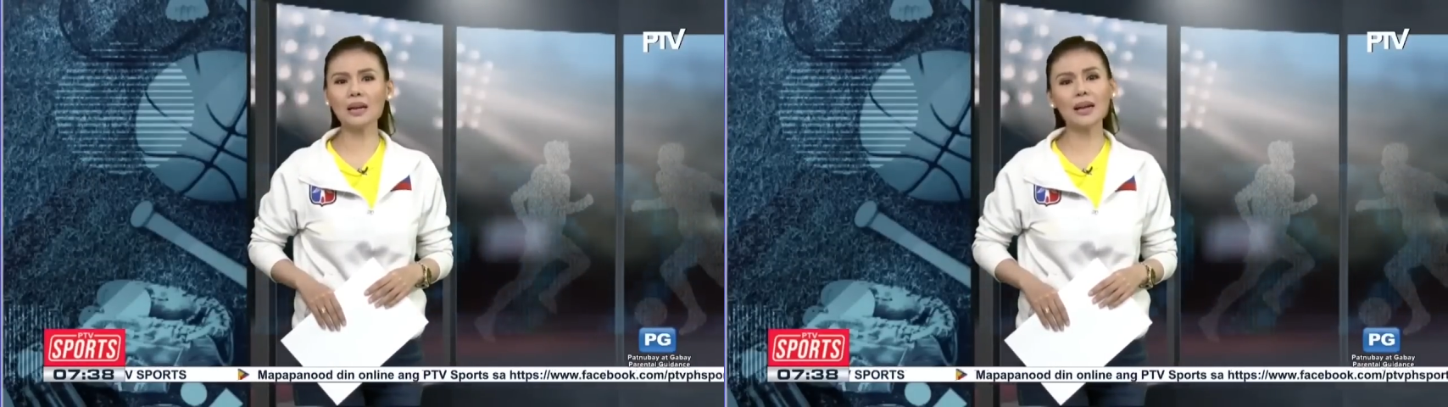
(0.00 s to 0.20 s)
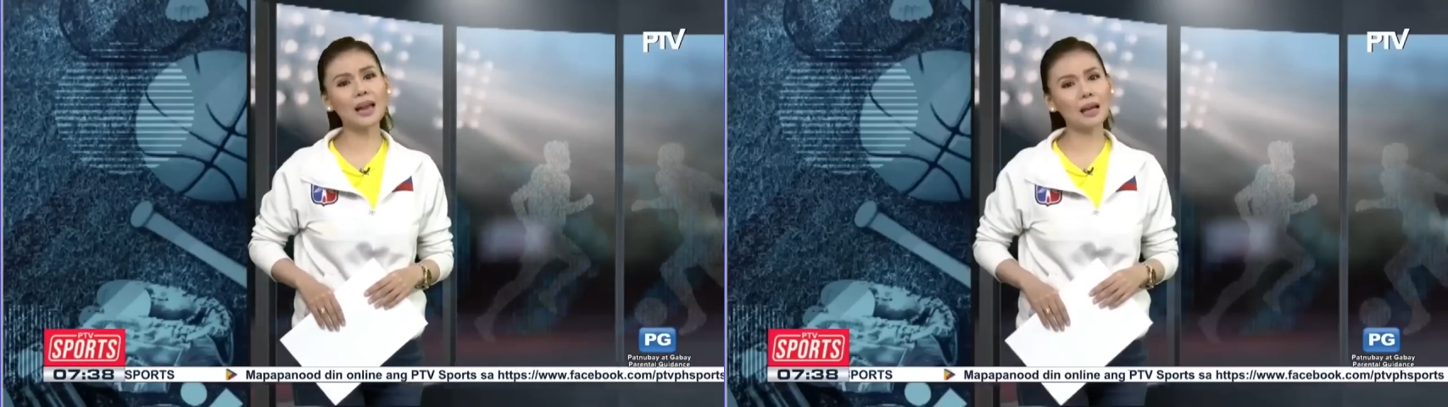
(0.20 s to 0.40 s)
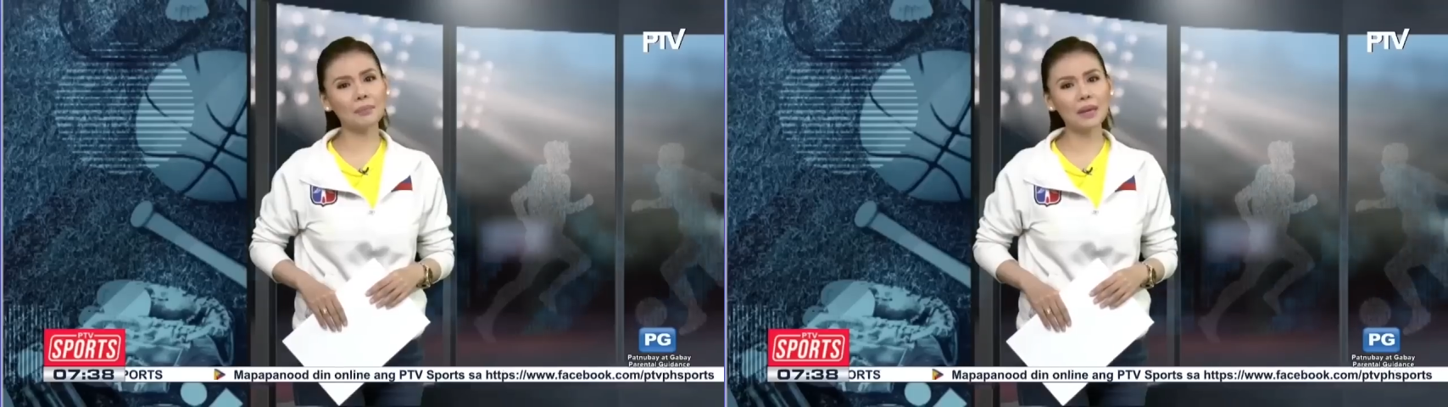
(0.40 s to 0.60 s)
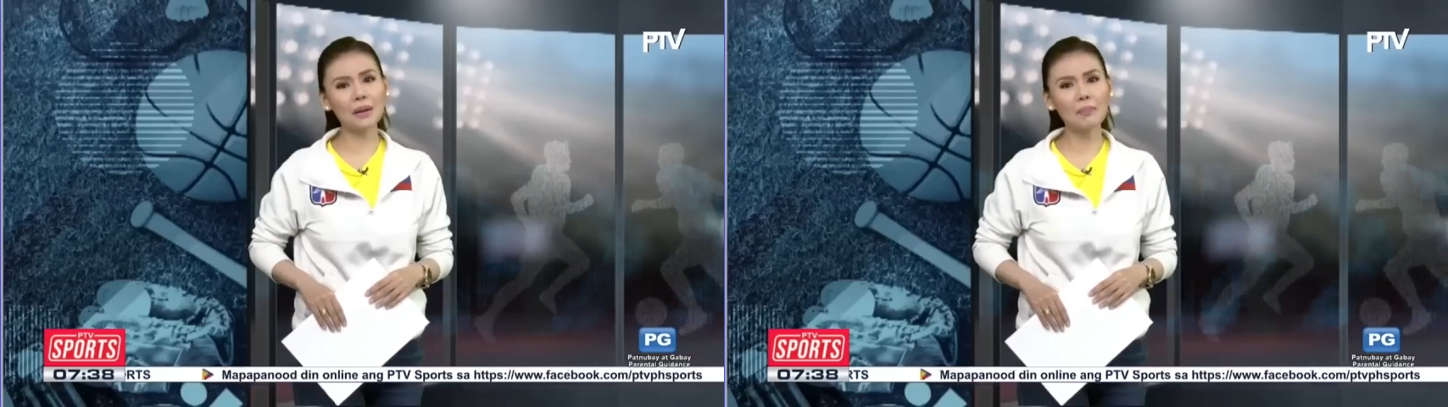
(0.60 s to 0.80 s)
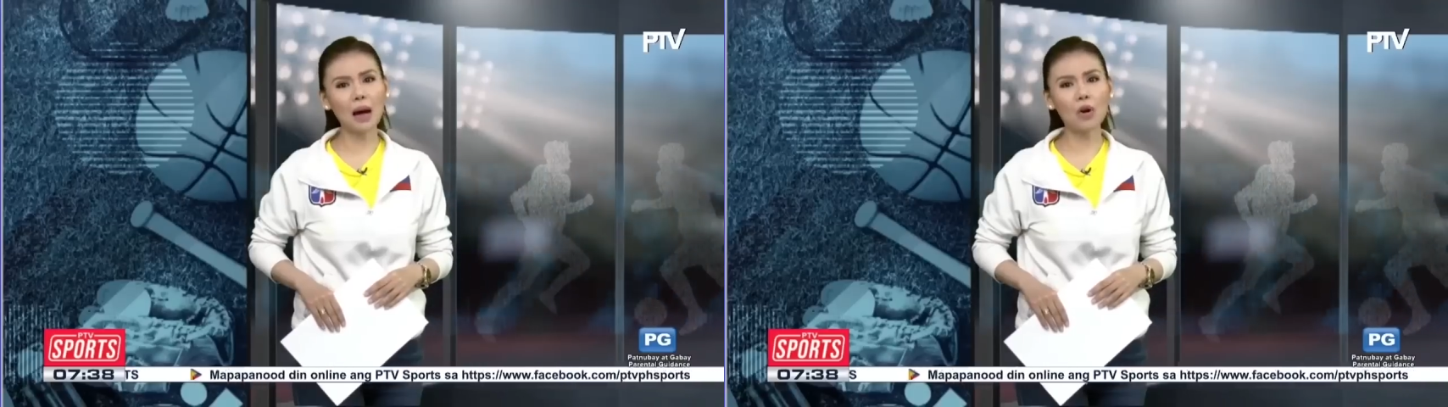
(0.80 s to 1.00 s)

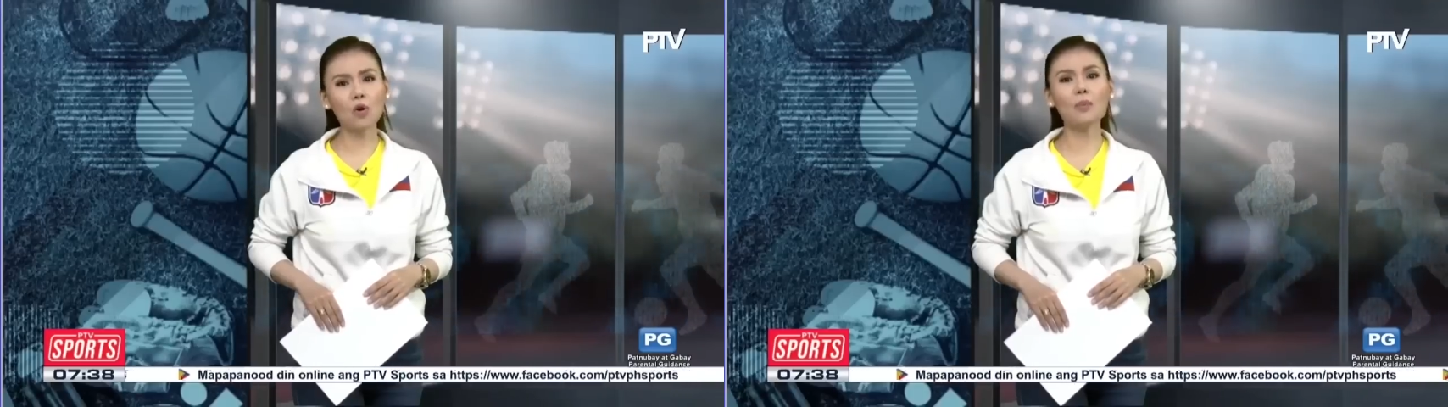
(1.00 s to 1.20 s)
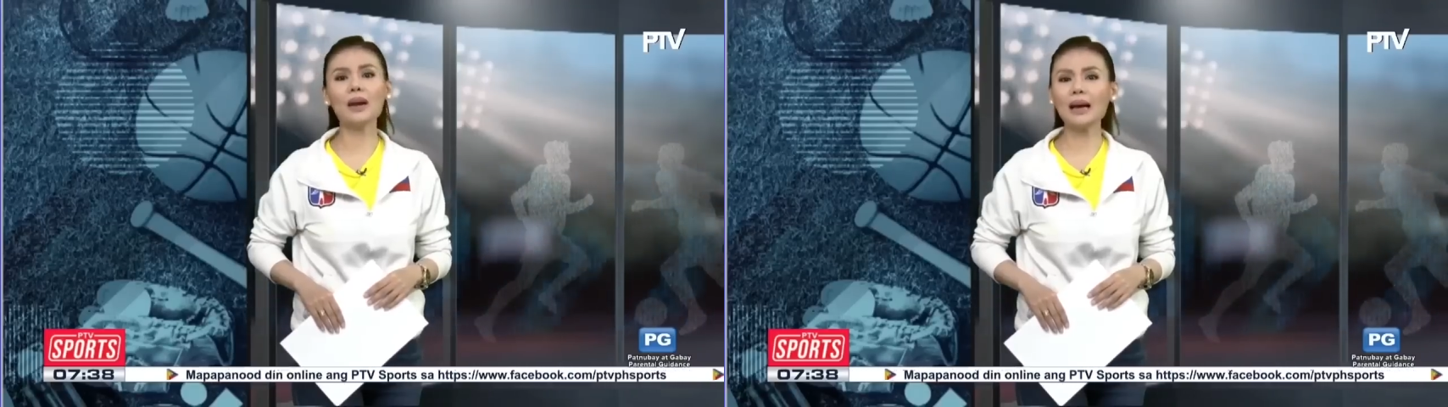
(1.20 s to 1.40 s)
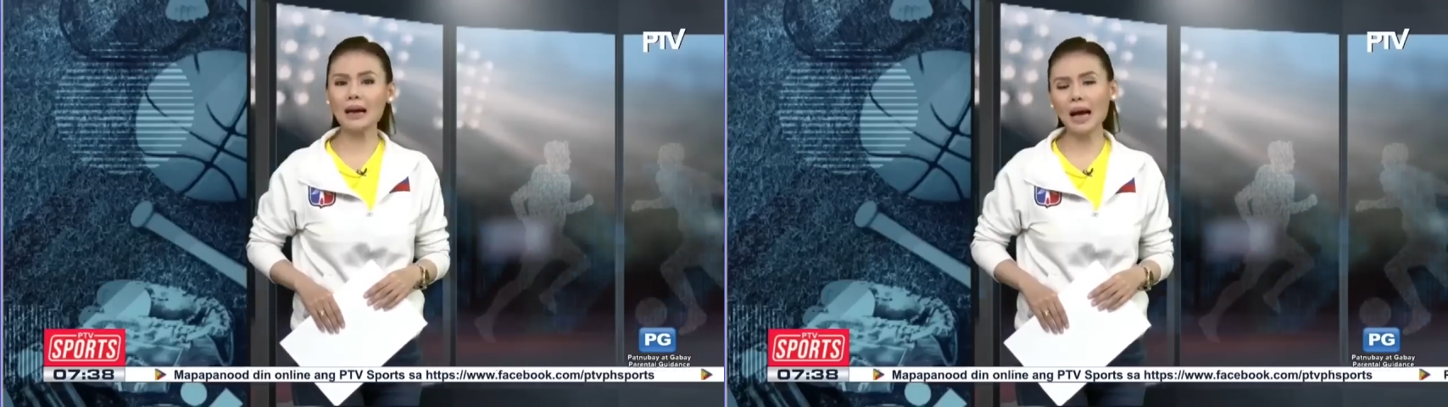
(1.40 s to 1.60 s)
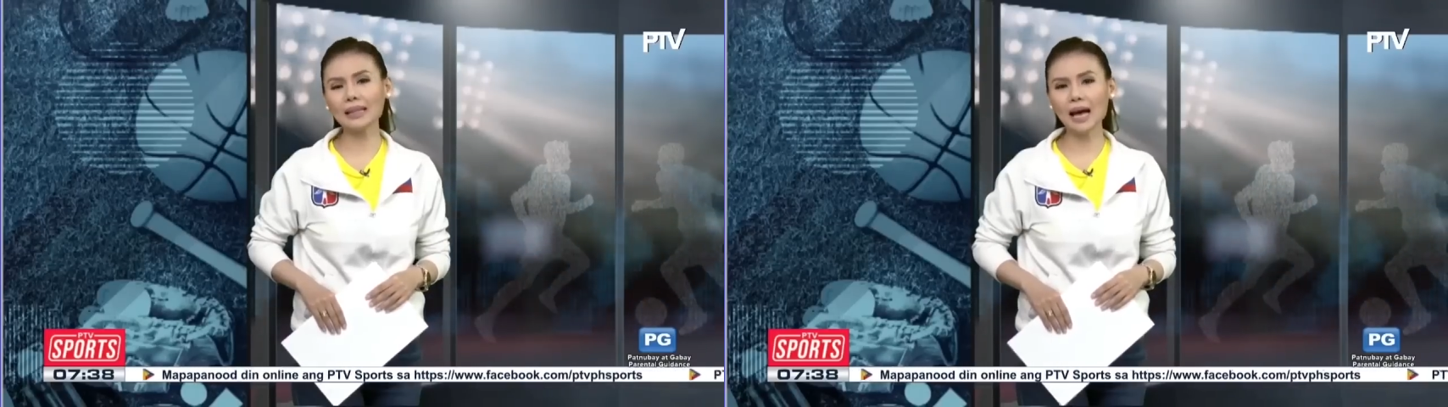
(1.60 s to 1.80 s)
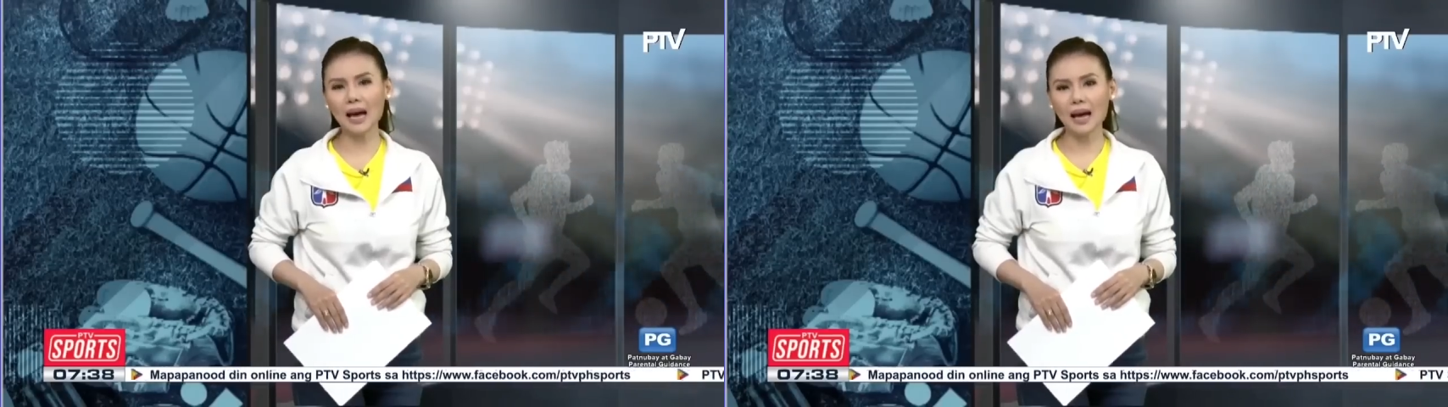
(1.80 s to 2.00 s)
nalalabi bago
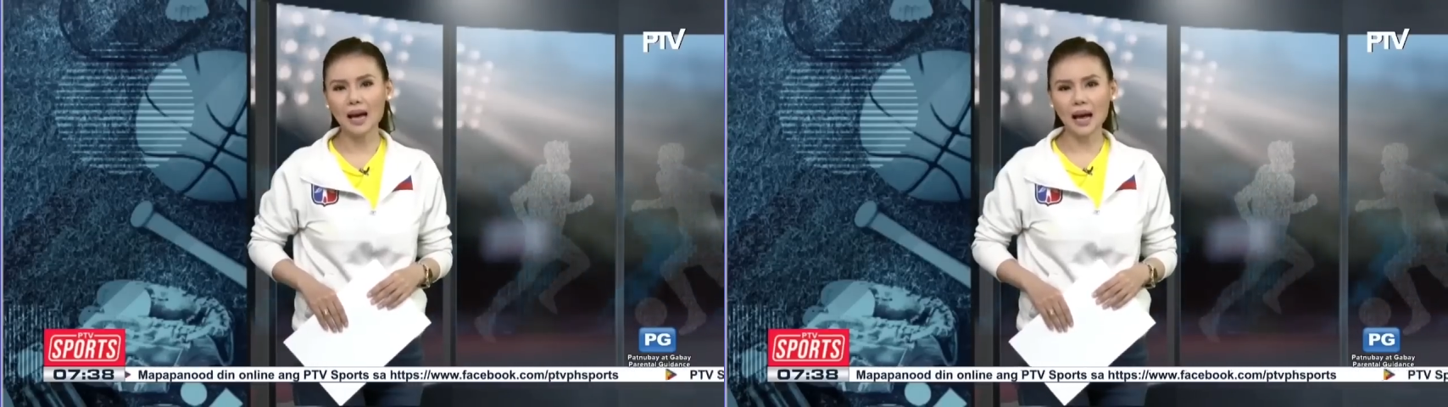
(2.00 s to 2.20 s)
umarangkada